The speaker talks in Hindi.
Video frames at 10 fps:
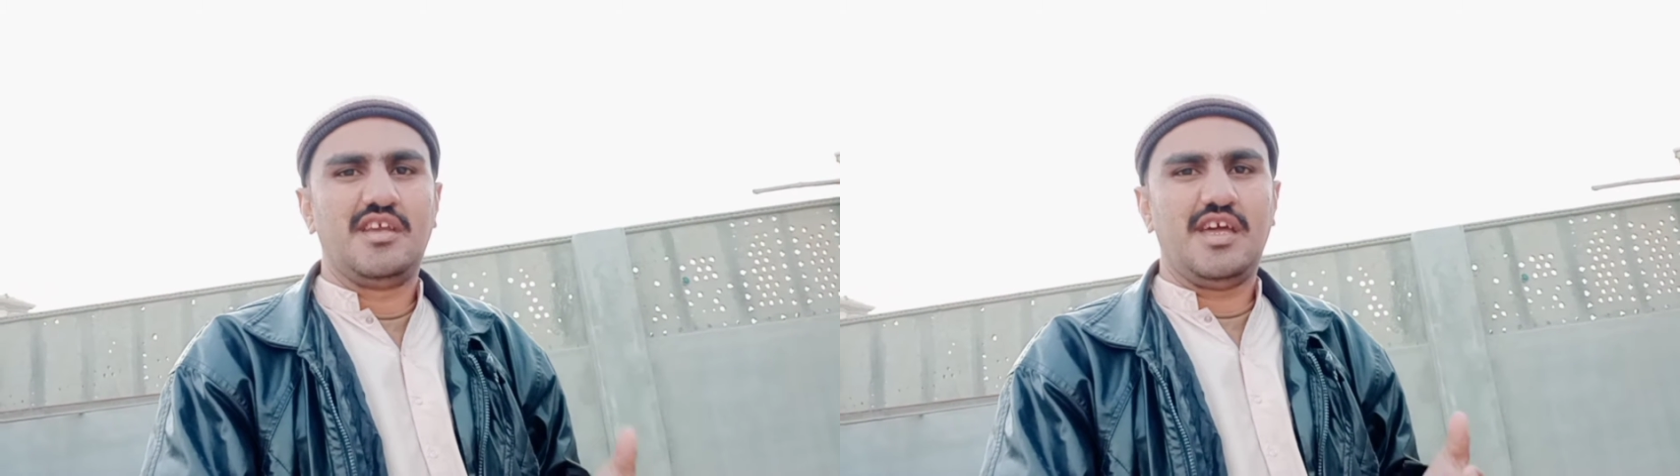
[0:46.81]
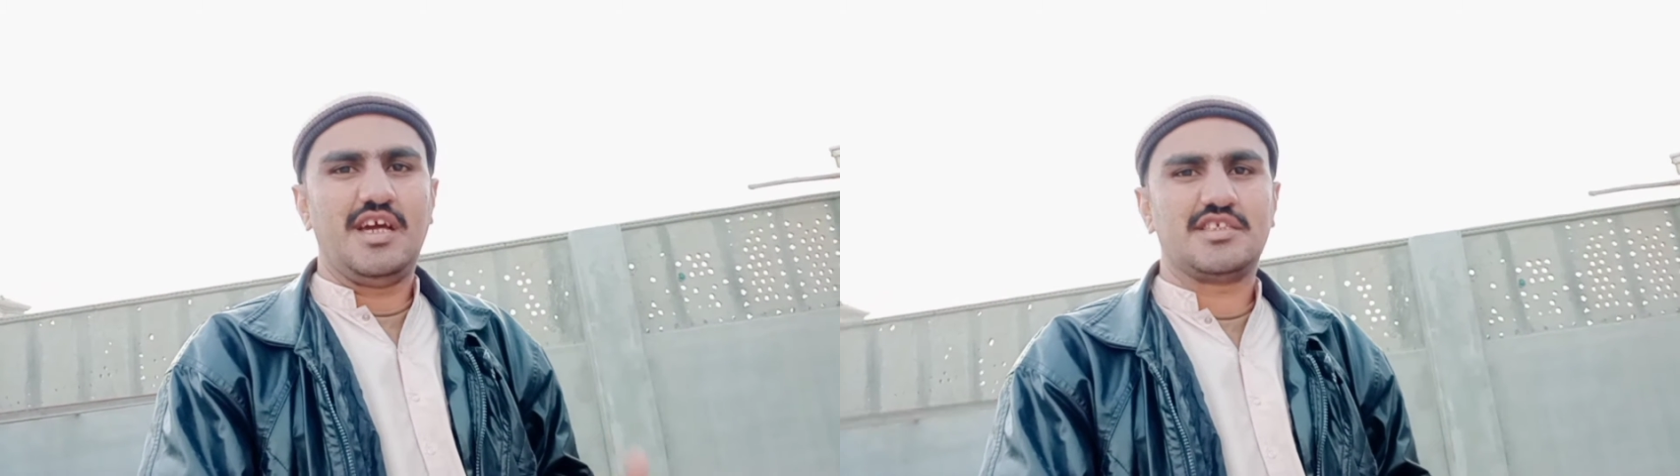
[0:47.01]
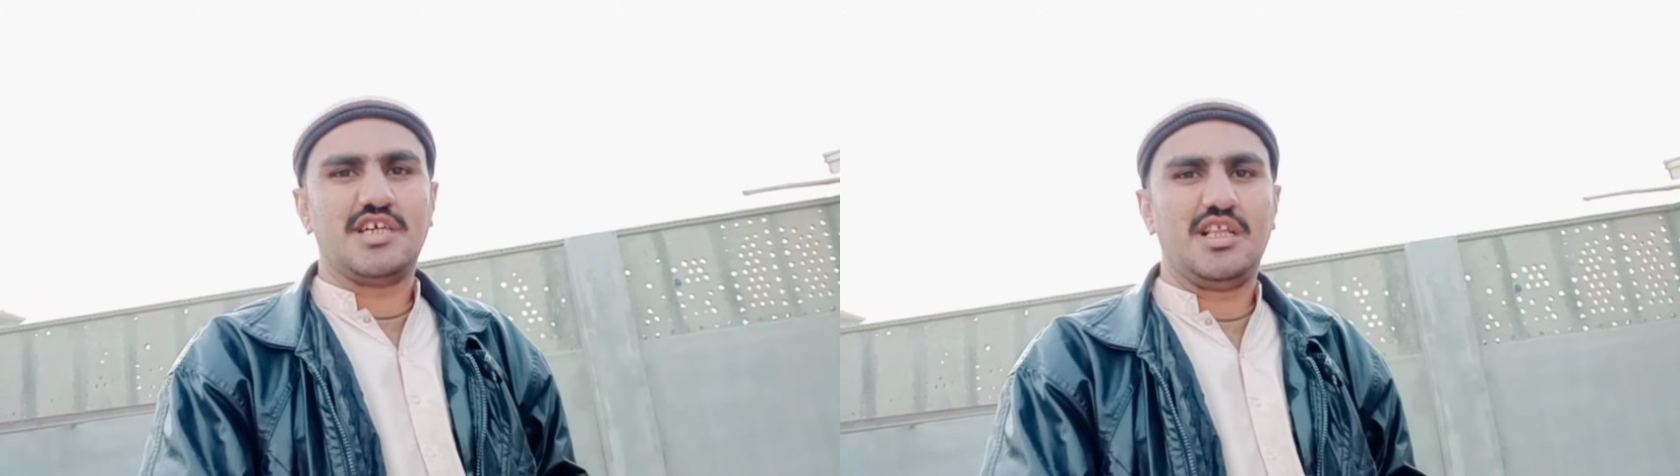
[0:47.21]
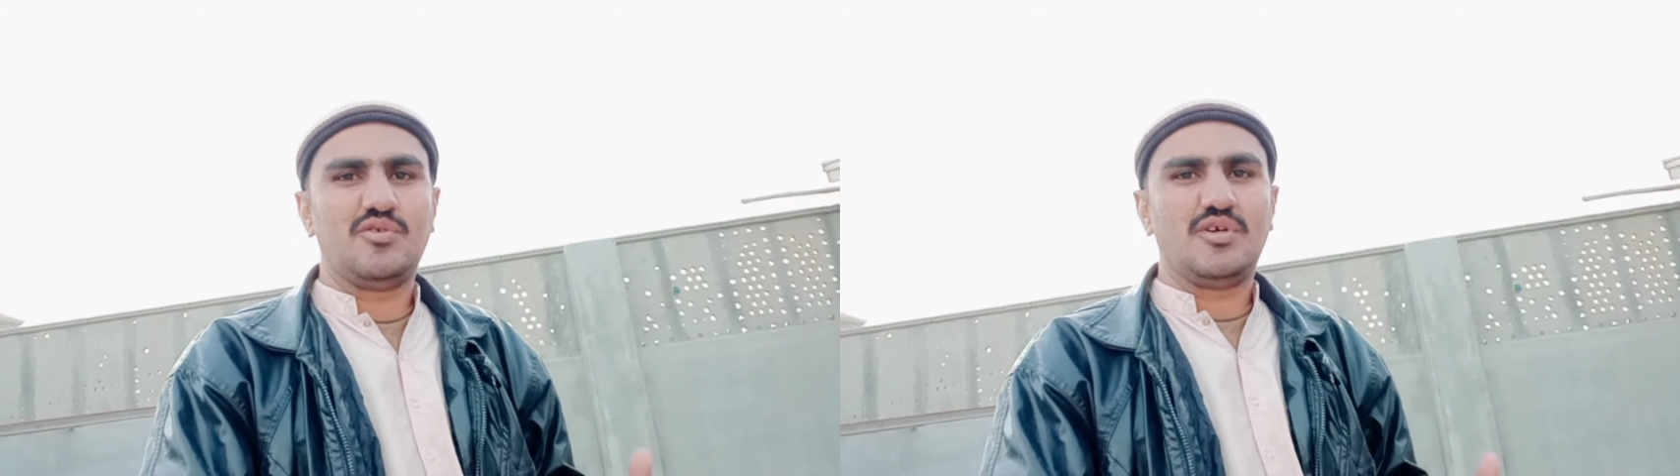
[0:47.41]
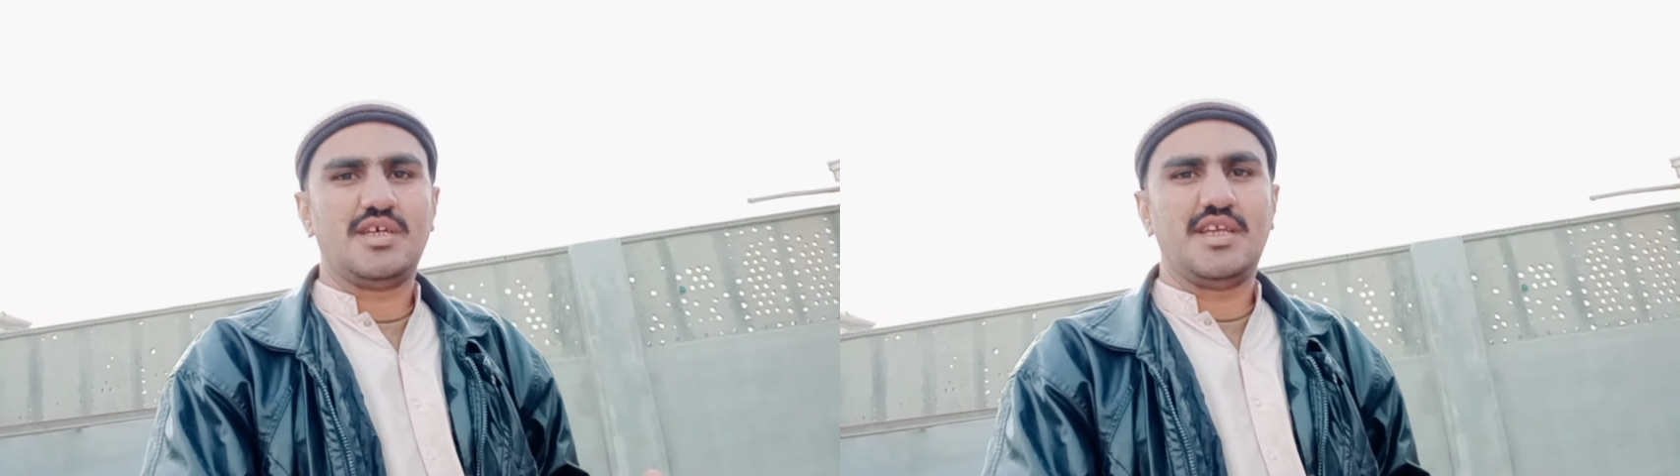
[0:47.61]
नया साल
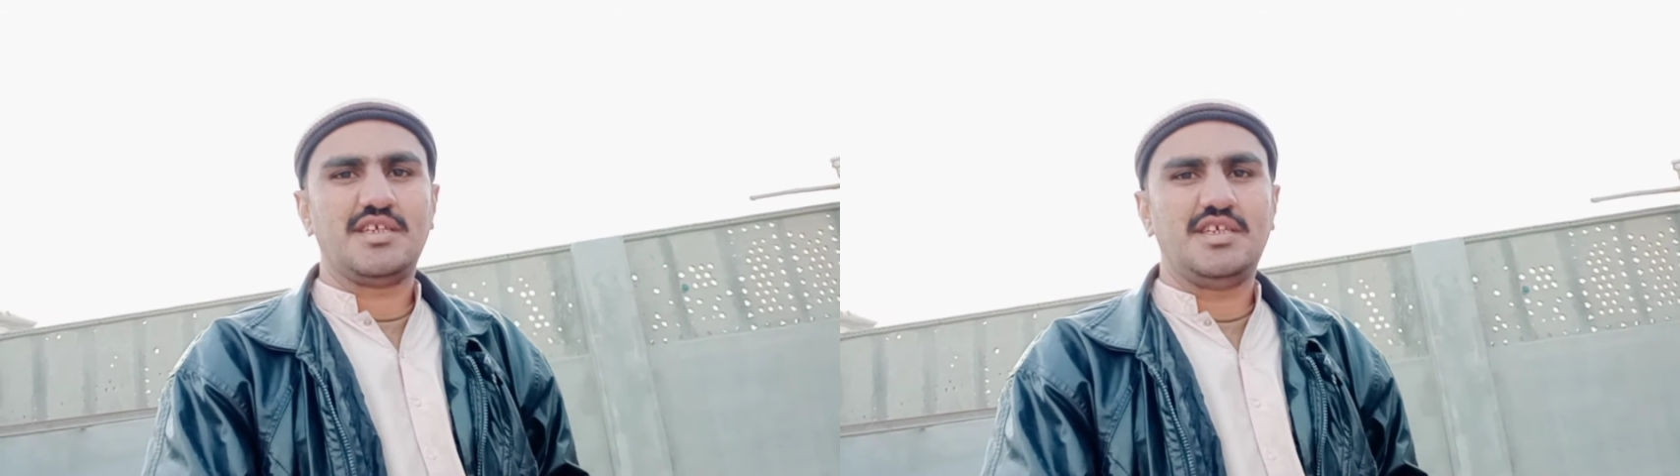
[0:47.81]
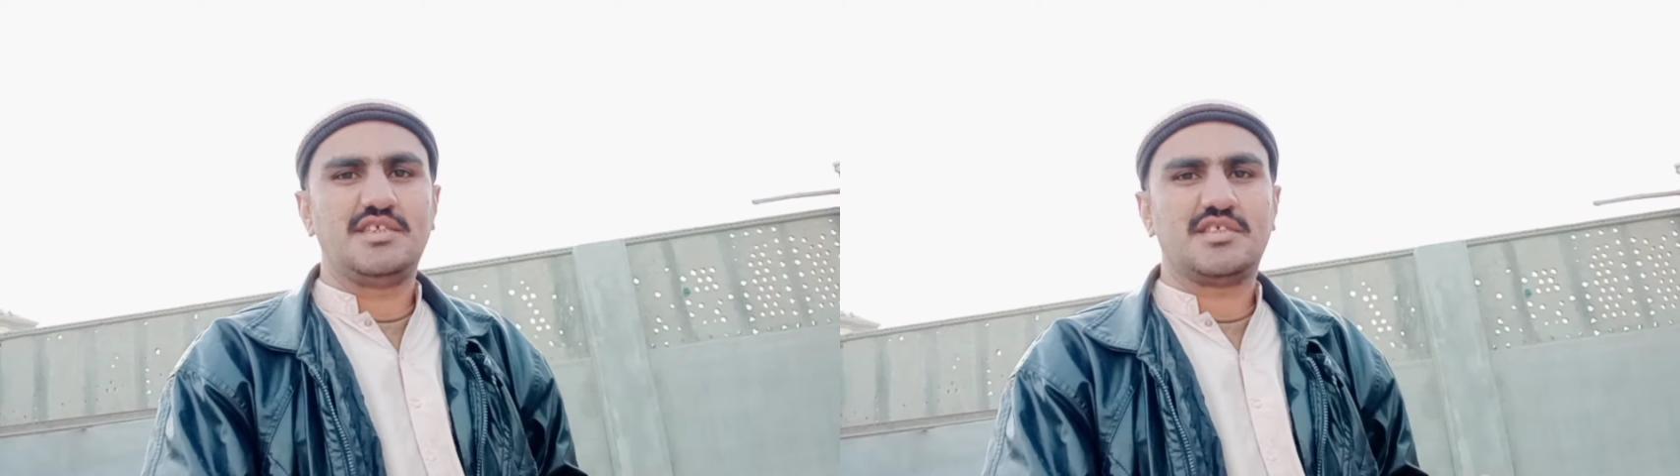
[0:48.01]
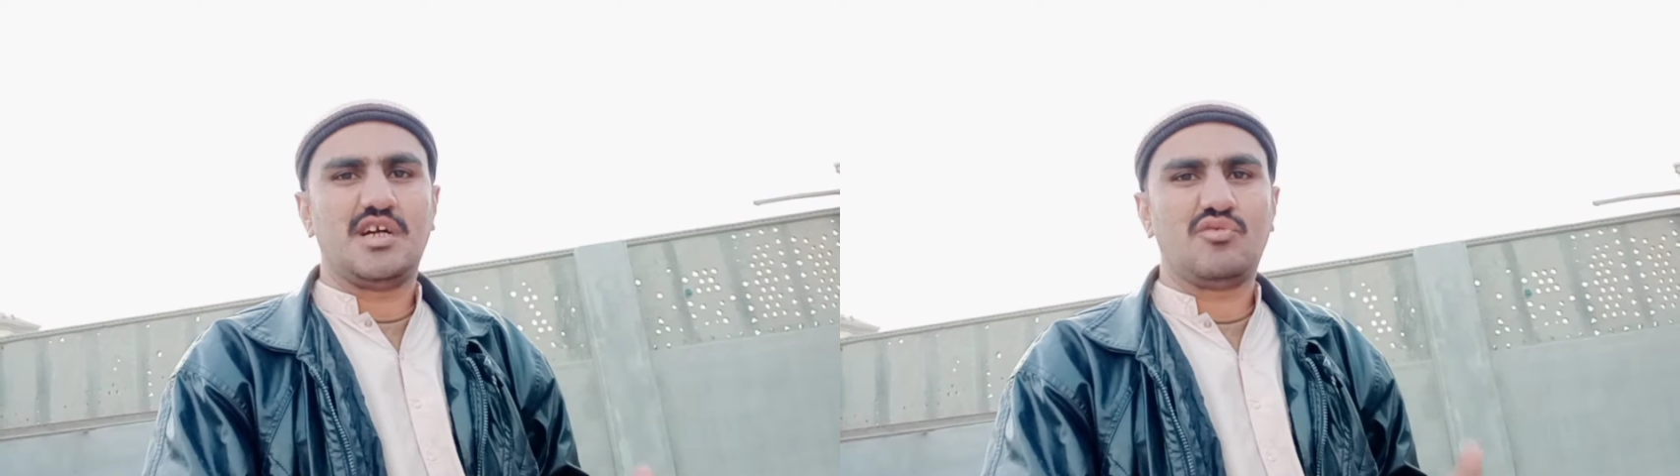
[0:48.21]
2021 का